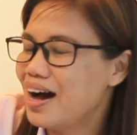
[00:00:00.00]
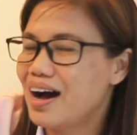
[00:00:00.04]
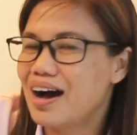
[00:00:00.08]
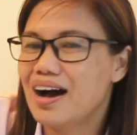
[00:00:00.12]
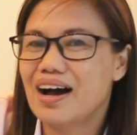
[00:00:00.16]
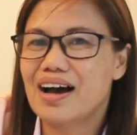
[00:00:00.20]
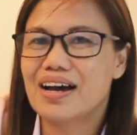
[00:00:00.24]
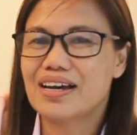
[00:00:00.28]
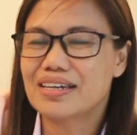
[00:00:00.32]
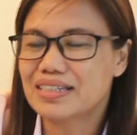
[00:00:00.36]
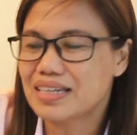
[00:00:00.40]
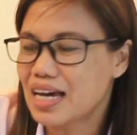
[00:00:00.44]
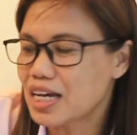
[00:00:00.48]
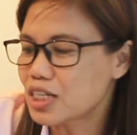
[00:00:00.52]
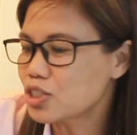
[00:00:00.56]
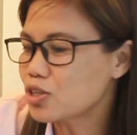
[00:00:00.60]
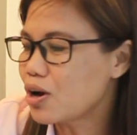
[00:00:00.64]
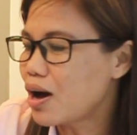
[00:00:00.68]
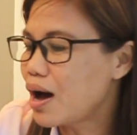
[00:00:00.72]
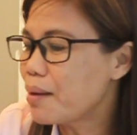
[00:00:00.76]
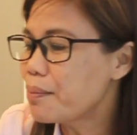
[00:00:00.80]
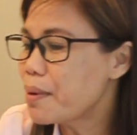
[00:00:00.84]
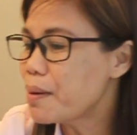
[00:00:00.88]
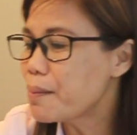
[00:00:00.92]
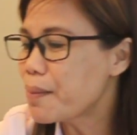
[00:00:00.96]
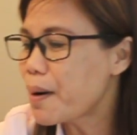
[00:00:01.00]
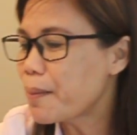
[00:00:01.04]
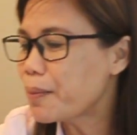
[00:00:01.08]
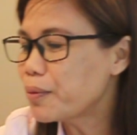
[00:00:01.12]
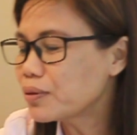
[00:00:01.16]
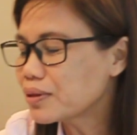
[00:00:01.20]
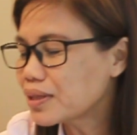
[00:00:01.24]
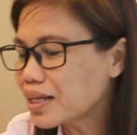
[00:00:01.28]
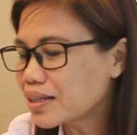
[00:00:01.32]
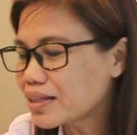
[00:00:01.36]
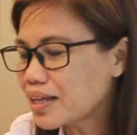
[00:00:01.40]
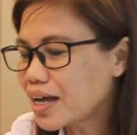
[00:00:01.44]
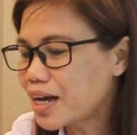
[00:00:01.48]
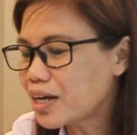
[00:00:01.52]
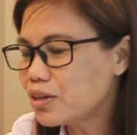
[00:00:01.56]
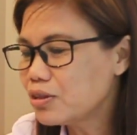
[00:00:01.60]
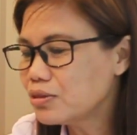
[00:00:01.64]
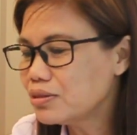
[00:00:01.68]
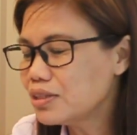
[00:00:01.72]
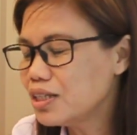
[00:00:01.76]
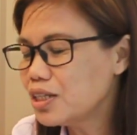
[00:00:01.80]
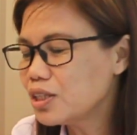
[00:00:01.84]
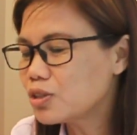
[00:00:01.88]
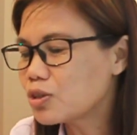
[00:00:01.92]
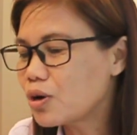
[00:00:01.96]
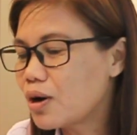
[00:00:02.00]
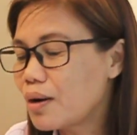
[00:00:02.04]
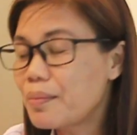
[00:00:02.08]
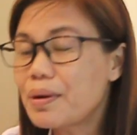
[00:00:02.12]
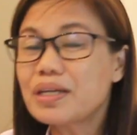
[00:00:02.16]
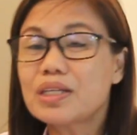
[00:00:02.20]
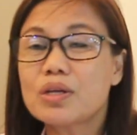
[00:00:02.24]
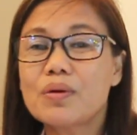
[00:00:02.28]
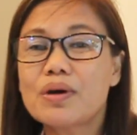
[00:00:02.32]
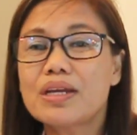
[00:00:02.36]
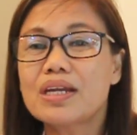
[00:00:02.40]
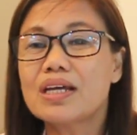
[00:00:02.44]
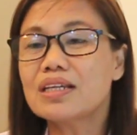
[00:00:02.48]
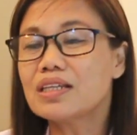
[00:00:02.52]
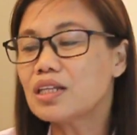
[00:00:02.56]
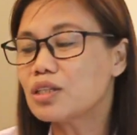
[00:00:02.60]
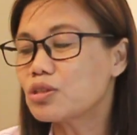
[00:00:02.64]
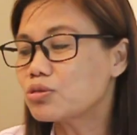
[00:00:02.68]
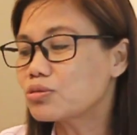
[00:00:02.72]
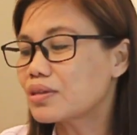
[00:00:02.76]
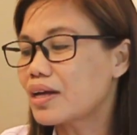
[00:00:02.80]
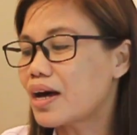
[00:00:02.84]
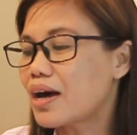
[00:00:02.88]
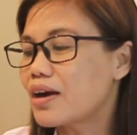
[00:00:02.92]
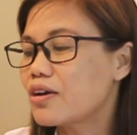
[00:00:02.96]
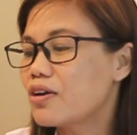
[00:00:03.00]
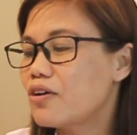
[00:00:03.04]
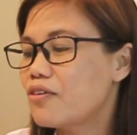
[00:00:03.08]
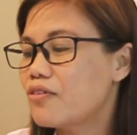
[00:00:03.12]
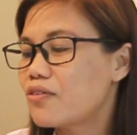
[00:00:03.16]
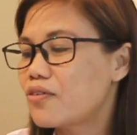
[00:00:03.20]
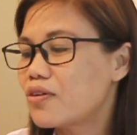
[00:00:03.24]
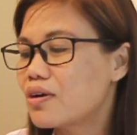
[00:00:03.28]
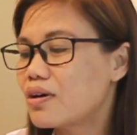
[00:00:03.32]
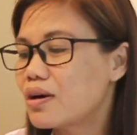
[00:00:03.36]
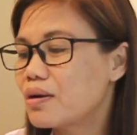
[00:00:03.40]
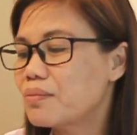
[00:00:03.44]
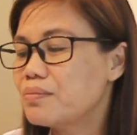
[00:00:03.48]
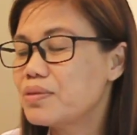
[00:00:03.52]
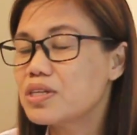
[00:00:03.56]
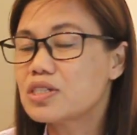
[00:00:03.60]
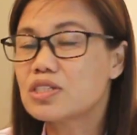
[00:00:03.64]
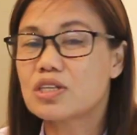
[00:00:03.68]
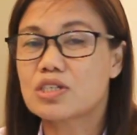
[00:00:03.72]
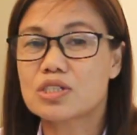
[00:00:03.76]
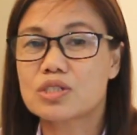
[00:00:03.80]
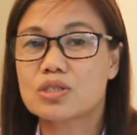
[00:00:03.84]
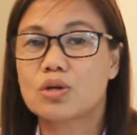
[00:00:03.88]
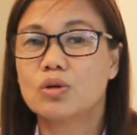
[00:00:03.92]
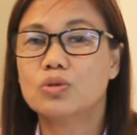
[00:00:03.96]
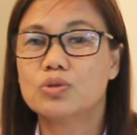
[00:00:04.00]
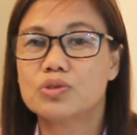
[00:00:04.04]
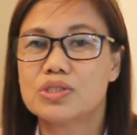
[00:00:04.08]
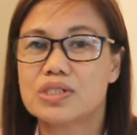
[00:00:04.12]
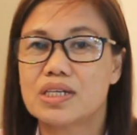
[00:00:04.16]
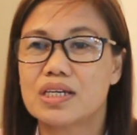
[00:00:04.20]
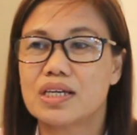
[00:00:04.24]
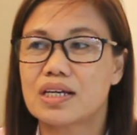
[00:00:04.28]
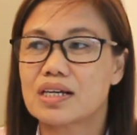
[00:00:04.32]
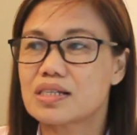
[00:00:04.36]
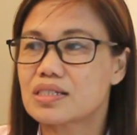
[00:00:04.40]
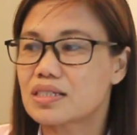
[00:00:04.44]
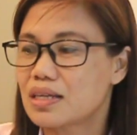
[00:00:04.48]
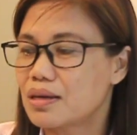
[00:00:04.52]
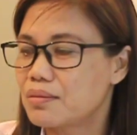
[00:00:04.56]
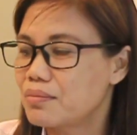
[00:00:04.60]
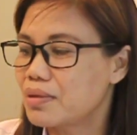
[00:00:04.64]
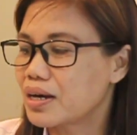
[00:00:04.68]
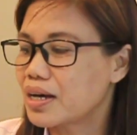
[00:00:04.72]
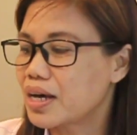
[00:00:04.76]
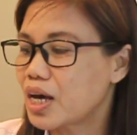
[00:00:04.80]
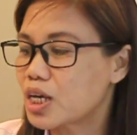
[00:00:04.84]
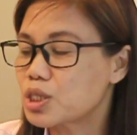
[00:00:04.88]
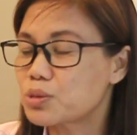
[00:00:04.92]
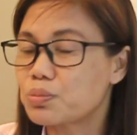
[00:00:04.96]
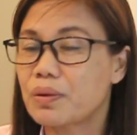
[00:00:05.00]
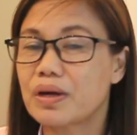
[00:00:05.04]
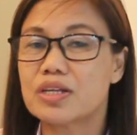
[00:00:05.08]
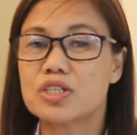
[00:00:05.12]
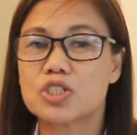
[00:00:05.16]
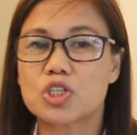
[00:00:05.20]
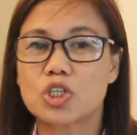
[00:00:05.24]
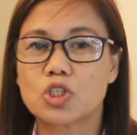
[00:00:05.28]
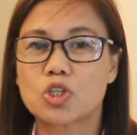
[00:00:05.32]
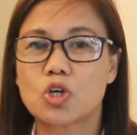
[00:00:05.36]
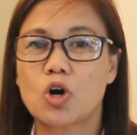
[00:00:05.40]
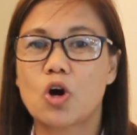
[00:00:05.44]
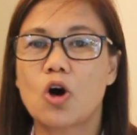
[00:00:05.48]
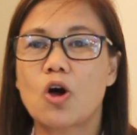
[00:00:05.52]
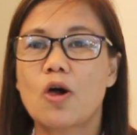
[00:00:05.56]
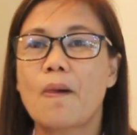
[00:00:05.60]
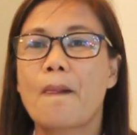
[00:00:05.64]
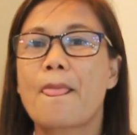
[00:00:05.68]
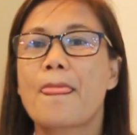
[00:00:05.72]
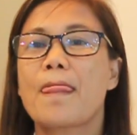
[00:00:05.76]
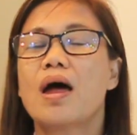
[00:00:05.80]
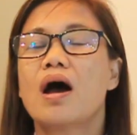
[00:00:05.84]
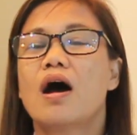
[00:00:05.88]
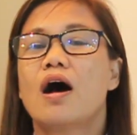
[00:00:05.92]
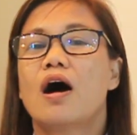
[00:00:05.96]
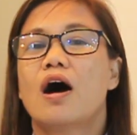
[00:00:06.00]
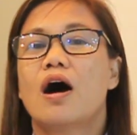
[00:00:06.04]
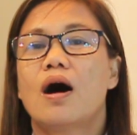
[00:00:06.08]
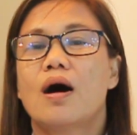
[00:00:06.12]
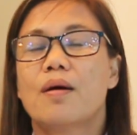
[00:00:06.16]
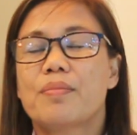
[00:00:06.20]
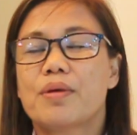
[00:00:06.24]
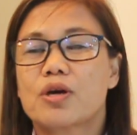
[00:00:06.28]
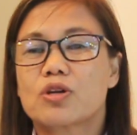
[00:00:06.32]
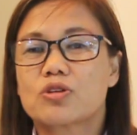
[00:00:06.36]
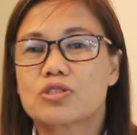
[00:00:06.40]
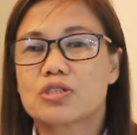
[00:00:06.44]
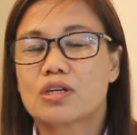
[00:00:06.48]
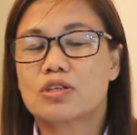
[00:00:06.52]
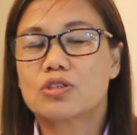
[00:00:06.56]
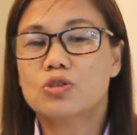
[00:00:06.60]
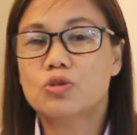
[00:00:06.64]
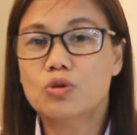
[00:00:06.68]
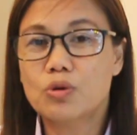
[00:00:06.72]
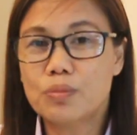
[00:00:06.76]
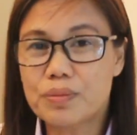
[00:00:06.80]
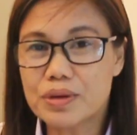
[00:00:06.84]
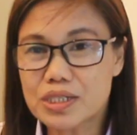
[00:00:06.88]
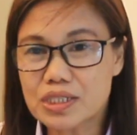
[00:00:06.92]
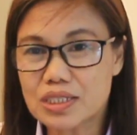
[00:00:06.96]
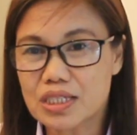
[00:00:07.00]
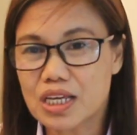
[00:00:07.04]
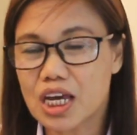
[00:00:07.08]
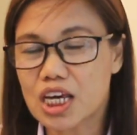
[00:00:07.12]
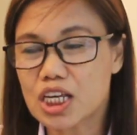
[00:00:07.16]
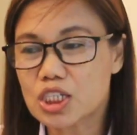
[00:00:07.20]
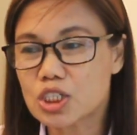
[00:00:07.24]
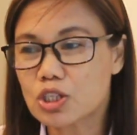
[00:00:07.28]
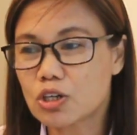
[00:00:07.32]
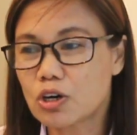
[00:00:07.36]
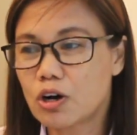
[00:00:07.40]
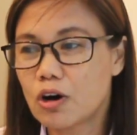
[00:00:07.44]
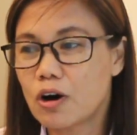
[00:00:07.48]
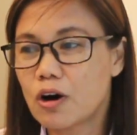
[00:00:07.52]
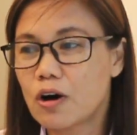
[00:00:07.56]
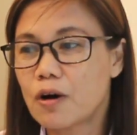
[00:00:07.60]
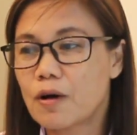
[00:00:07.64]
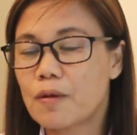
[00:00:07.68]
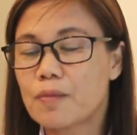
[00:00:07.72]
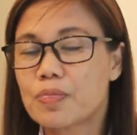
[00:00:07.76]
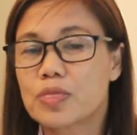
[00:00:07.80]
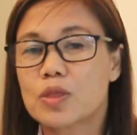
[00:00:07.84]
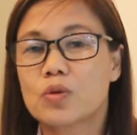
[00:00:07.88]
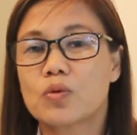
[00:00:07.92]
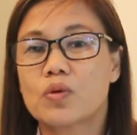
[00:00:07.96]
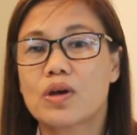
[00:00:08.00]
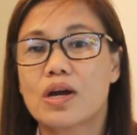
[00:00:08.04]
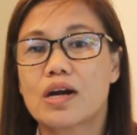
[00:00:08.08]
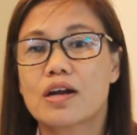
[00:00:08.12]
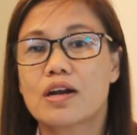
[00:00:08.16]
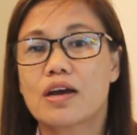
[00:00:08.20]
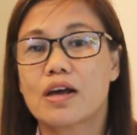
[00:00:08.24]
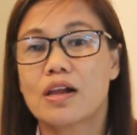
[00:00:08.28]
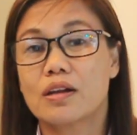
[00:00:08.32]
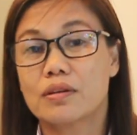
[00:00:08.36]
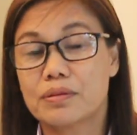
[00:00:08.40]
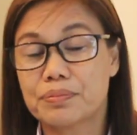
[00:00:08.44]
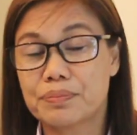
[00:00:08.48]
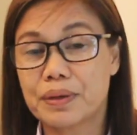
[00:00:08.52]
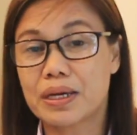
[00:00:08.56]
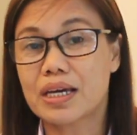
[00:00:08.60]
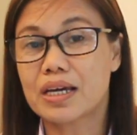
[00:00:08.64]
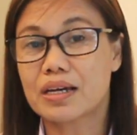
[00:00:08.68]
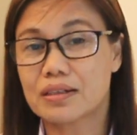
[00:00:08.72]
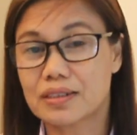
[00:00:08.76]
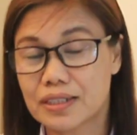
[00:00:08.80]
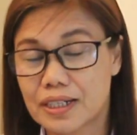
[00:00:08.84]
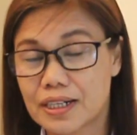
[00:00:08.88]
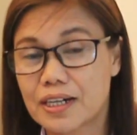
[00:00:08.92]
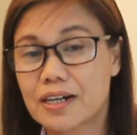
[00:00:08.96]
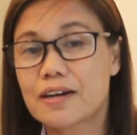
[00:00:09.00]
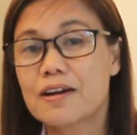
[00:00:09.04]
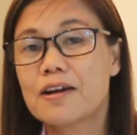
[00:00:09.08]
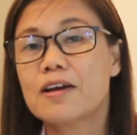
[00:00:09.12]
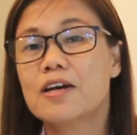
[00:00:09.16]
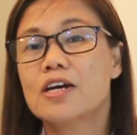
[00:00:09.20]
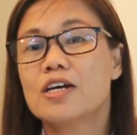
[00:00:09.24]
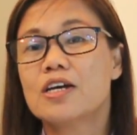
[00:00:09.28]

Uh, yeah, so habang papunta tayo dito, by the way, nandito tayo for a business coaching kasi mag-expand si Doc. Uh, meron siyang new business, so we are helping her